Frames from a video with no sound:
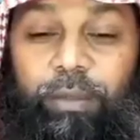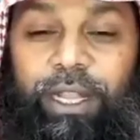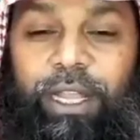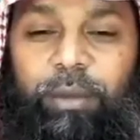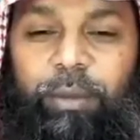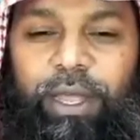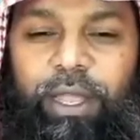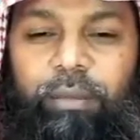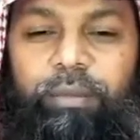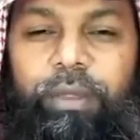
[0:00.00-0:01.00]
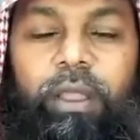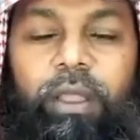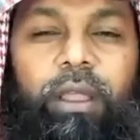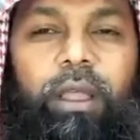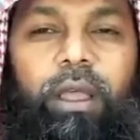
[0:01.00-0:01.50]
భేదాభిప్రాయం
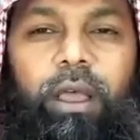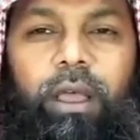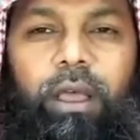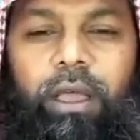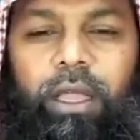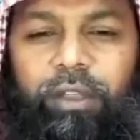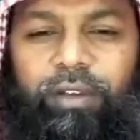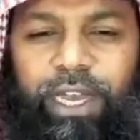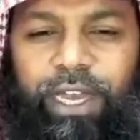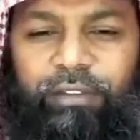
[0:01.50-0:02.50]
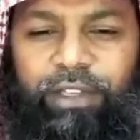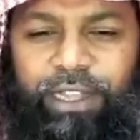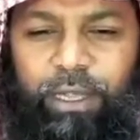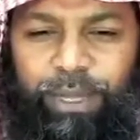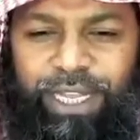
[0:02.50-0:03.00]
ఎవరైనా
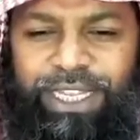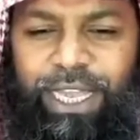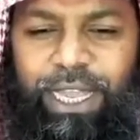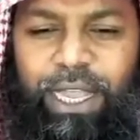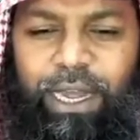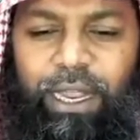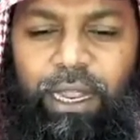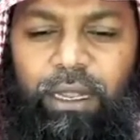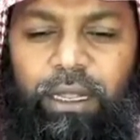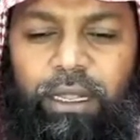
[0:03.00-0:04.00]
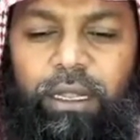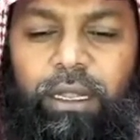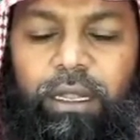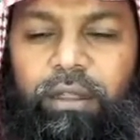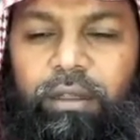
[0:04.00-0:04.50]
వ్యక్తపరచినా కానీ
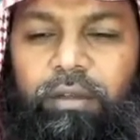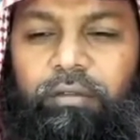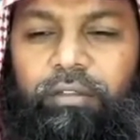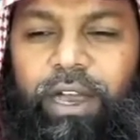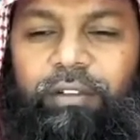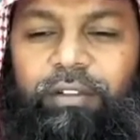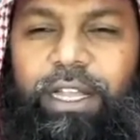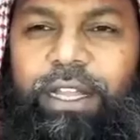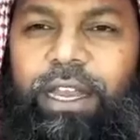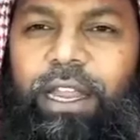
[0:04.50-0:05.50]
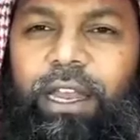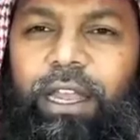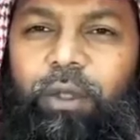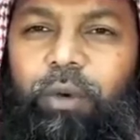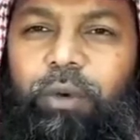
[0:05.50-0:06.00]
వారి వద్ద దళీలు
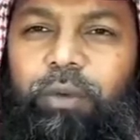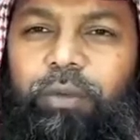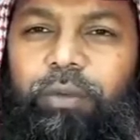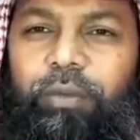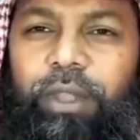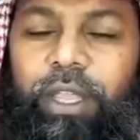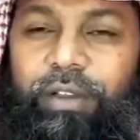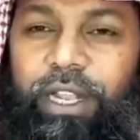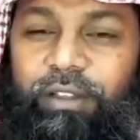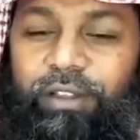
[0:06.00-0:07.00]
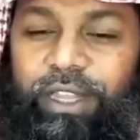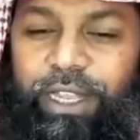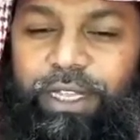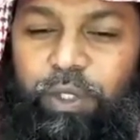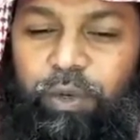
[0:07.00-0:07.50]
లేదు ఎవరైతే
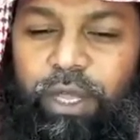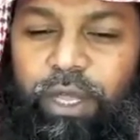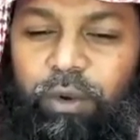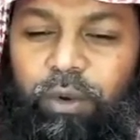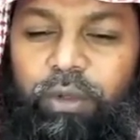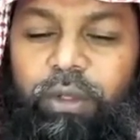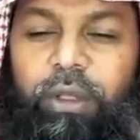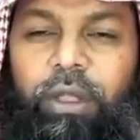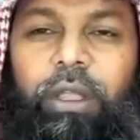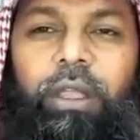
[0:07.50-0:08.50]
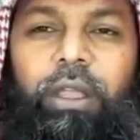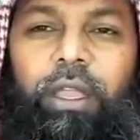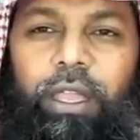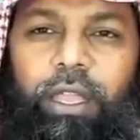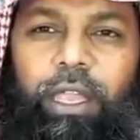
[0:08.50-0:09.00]
వ్యతిరేకిస్తున్నారో
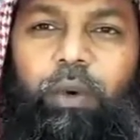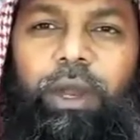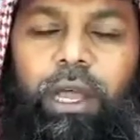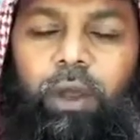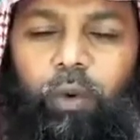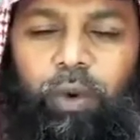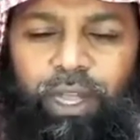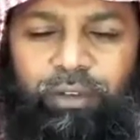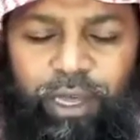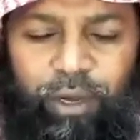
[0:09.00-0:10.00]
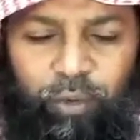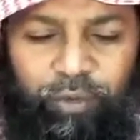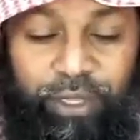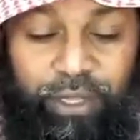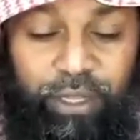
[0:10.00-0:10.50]
ఈ గుణాలు ఉన్నవారు
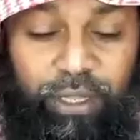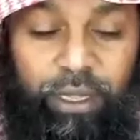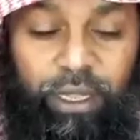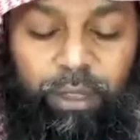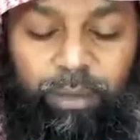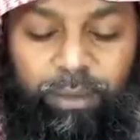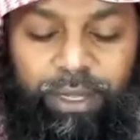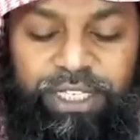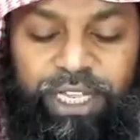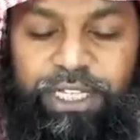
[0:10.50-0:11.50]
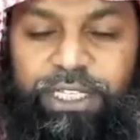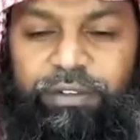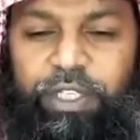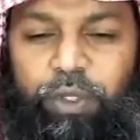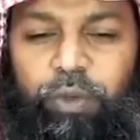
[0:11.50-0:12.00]
ఇమామత్
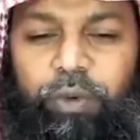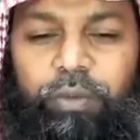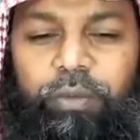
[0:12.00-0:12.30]
చేయించవచ్చు